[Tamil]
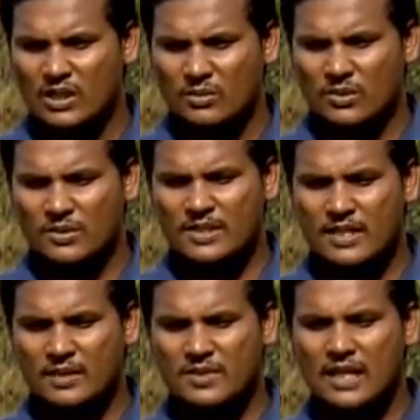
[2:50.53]
இப்போ
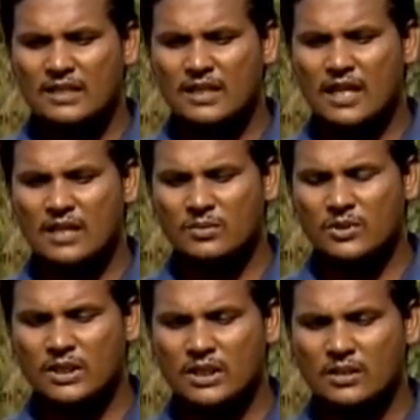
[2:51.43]
விவசாயம் சார்ந்த நாடுன்னு
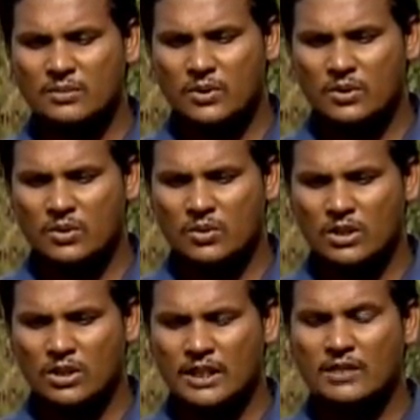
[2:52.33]
பார்த்தீங்கன்னா இப்போ ஒரு
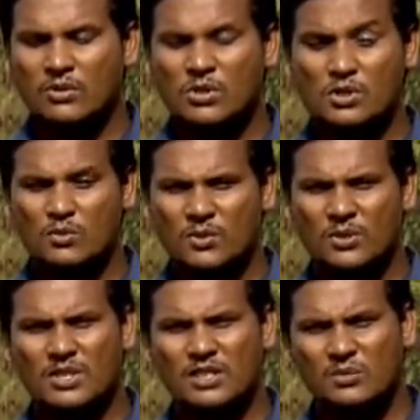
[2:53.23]
இருபது வருஷம்
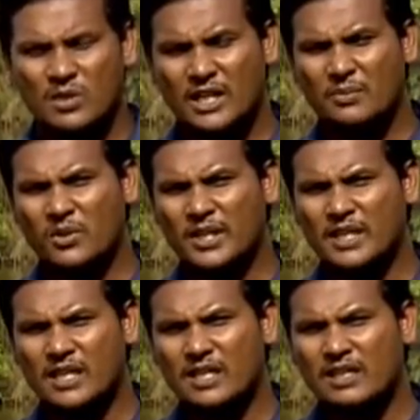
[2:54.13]
முப்பது வருஷத்துக்கு முன்னாடி
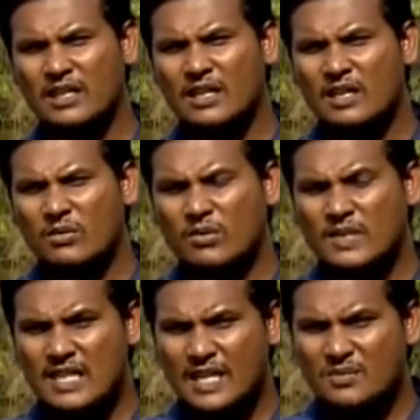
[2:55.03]
போனீங்கன்னா
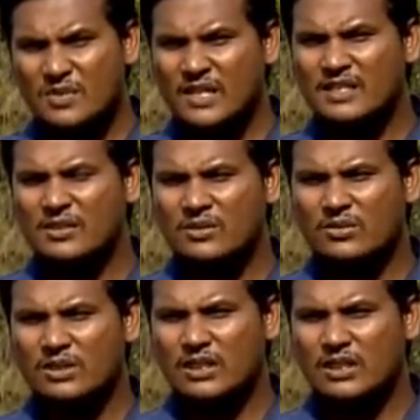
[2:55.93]
விவசாயம் செய்தவங்க வந்து